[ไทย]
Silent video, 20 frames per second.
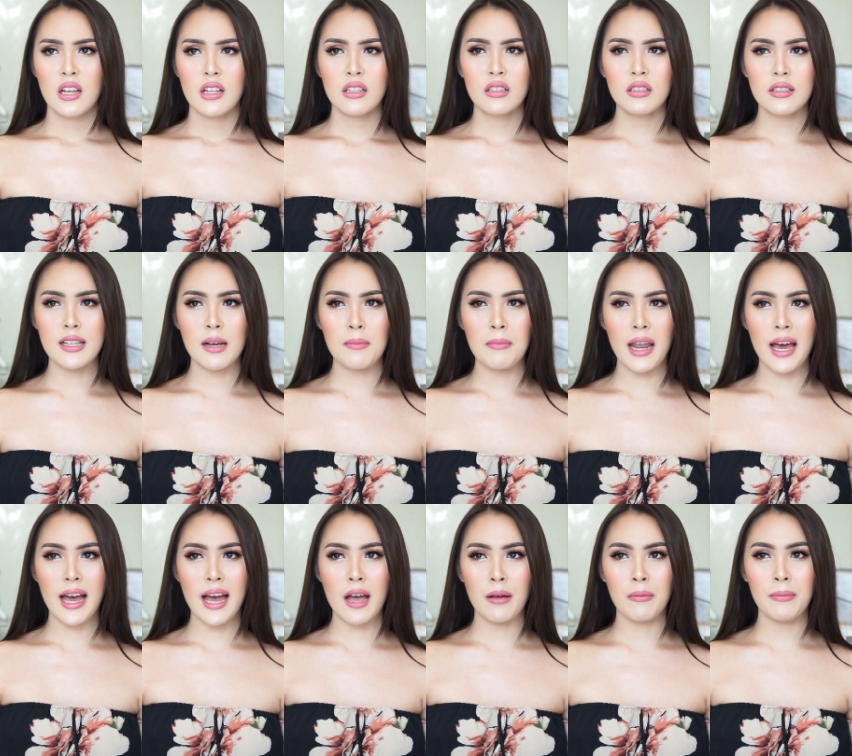คือจำ
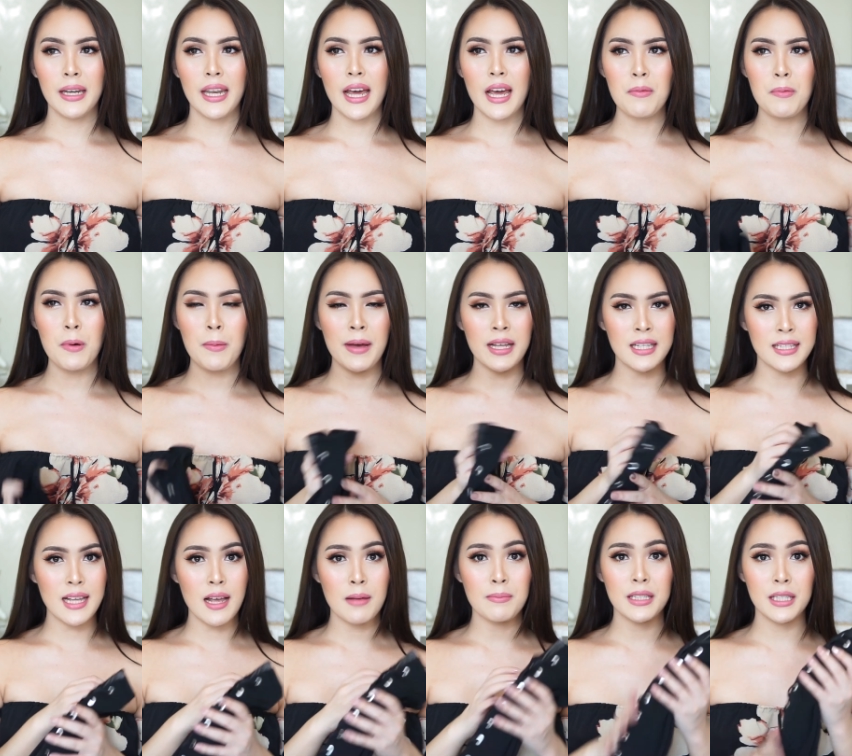ราคาไม่ได้ประมาณ
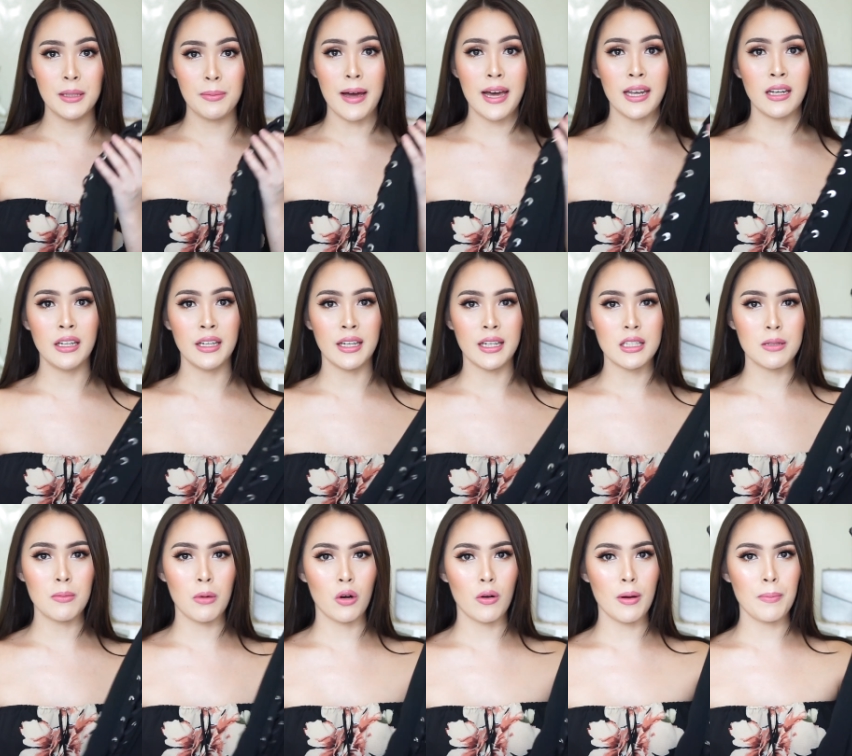3-4 พันเลยนะ
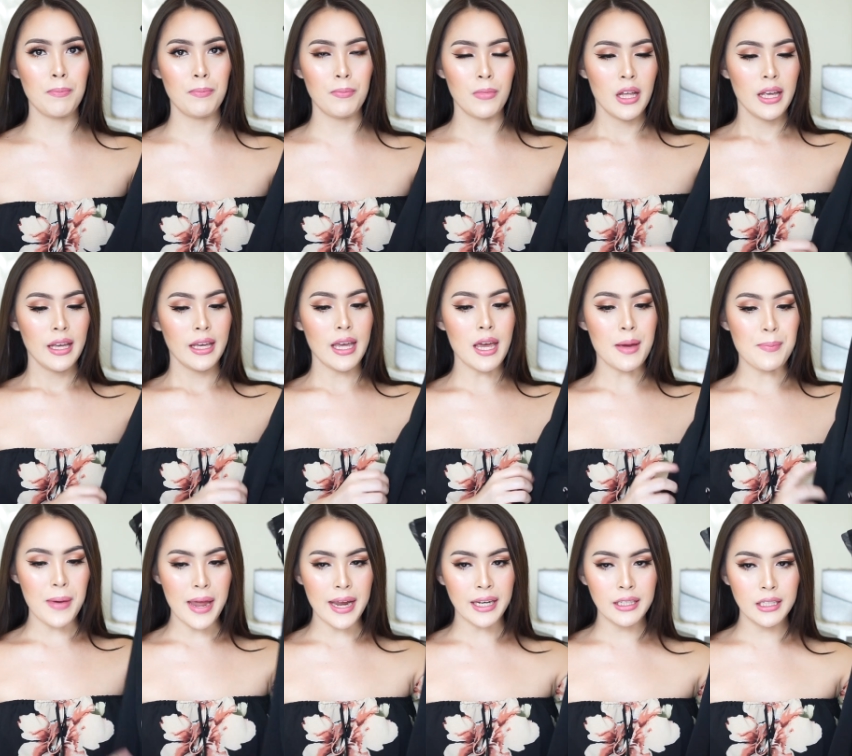จะบอกว่าแอบ
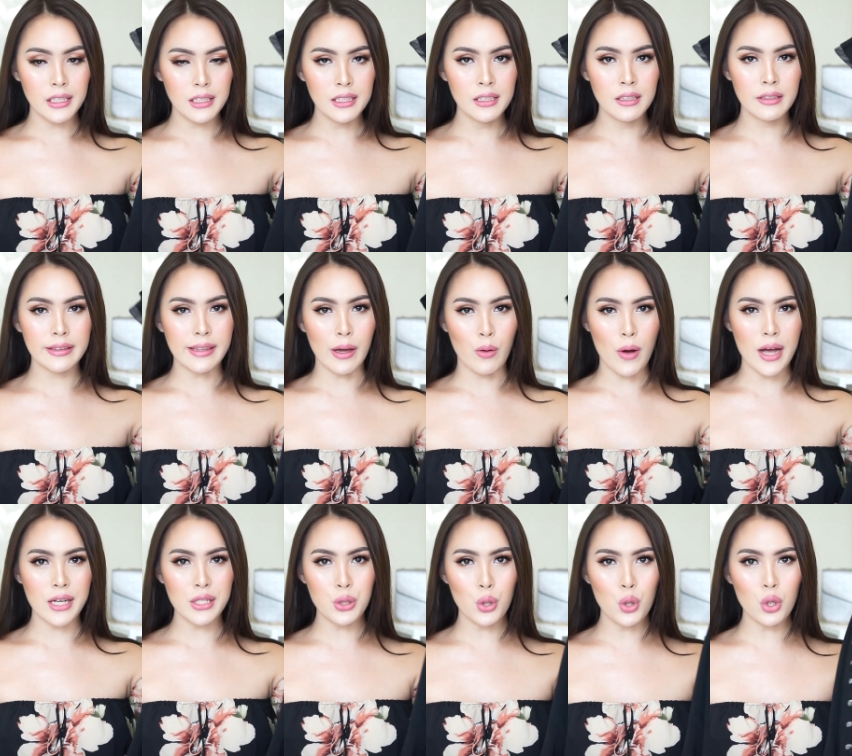แพงนิดนึงแต่
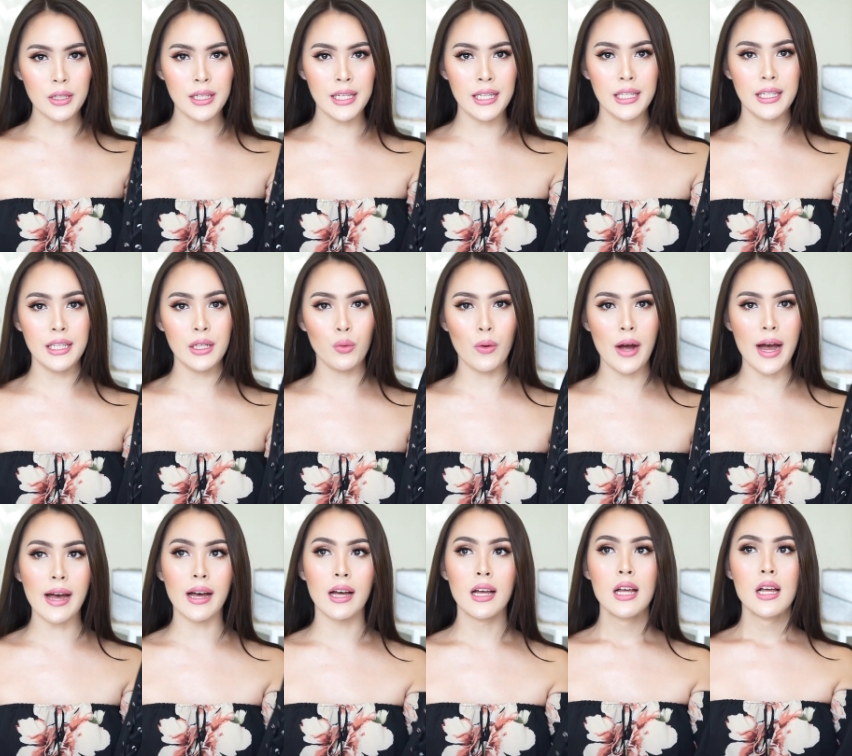ว่าโชคดีที่
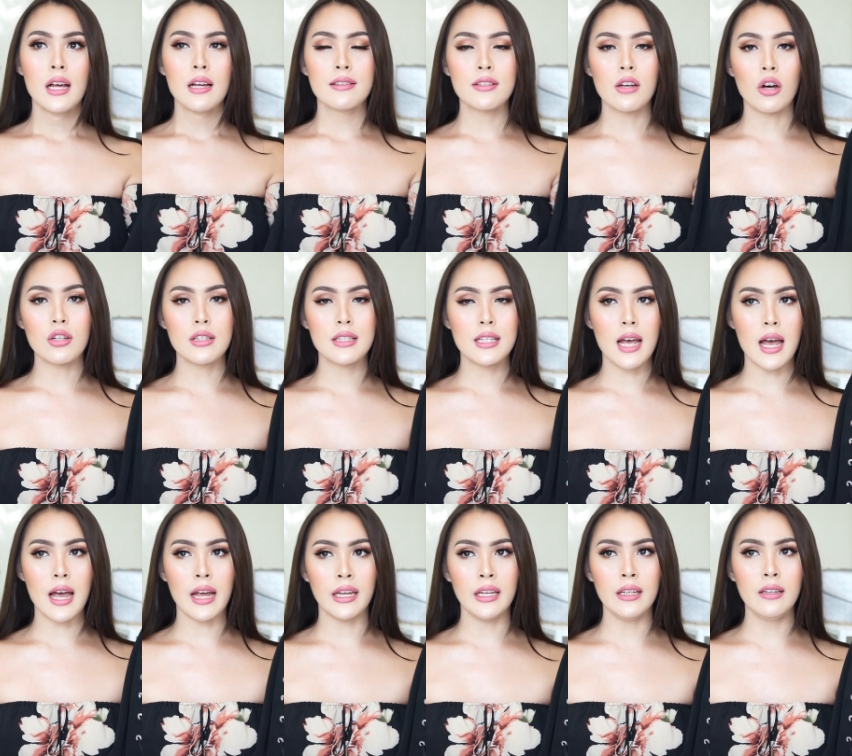ว่าจอ
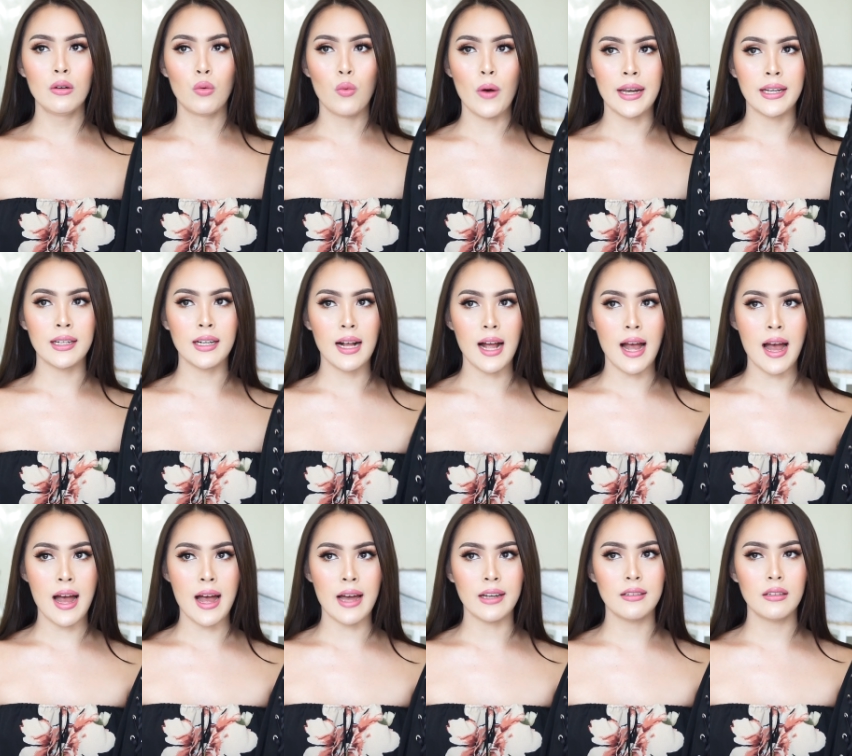ใช้ The One
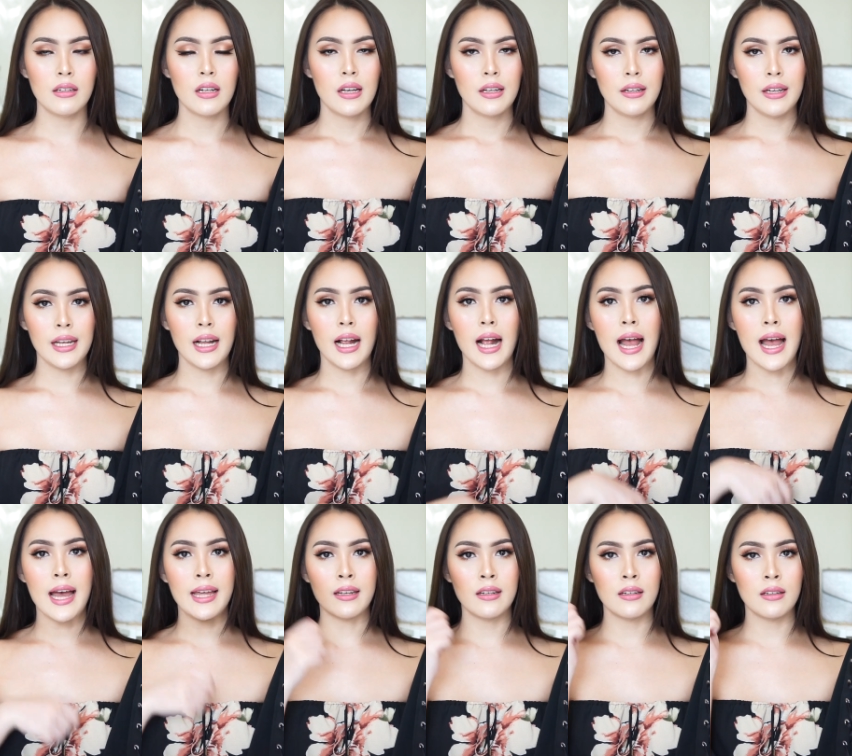Card ใน
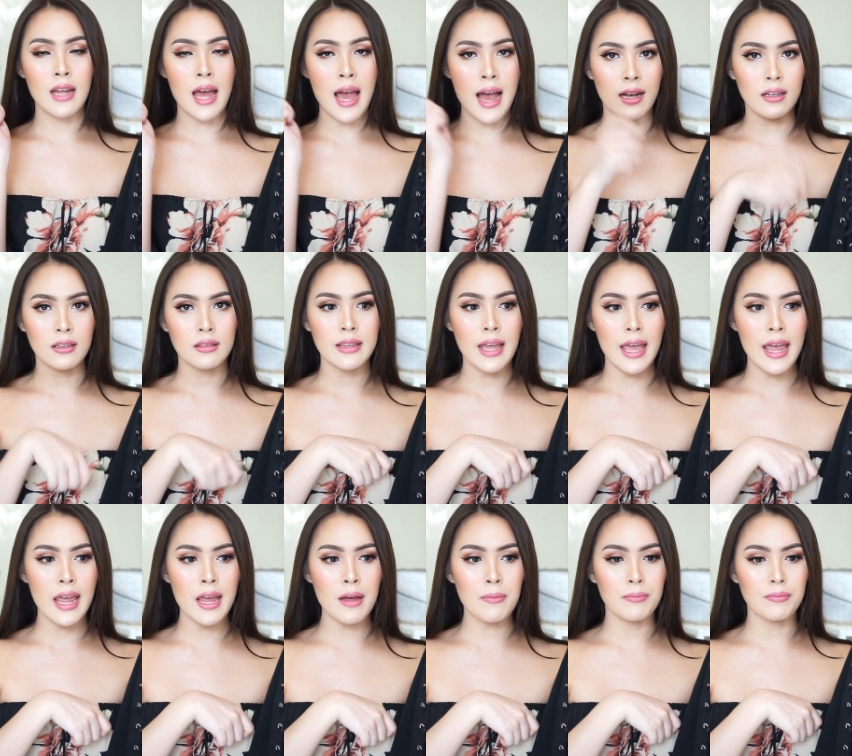การหัก
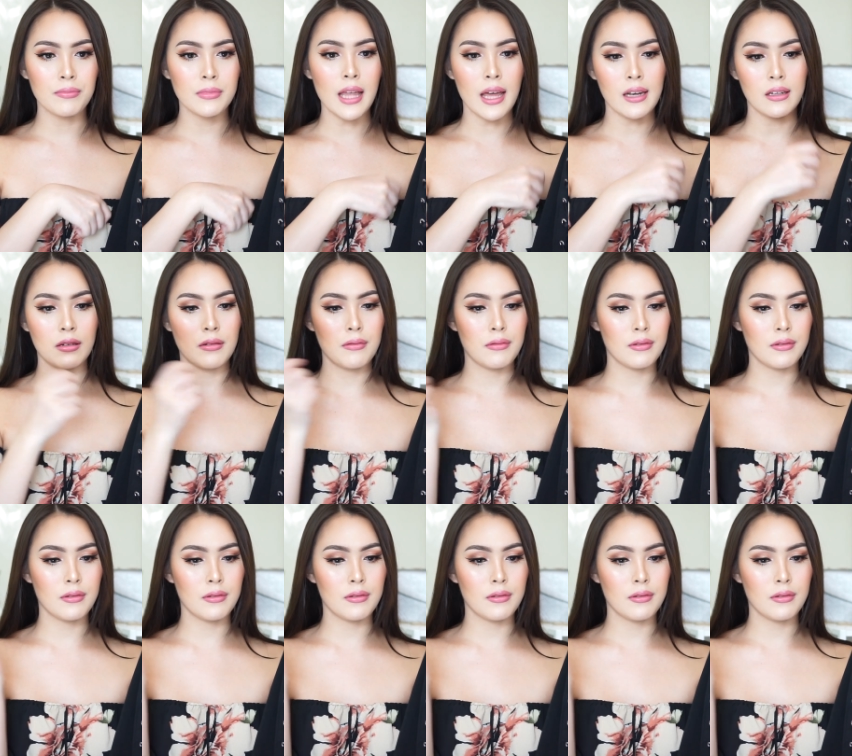แต้มตัด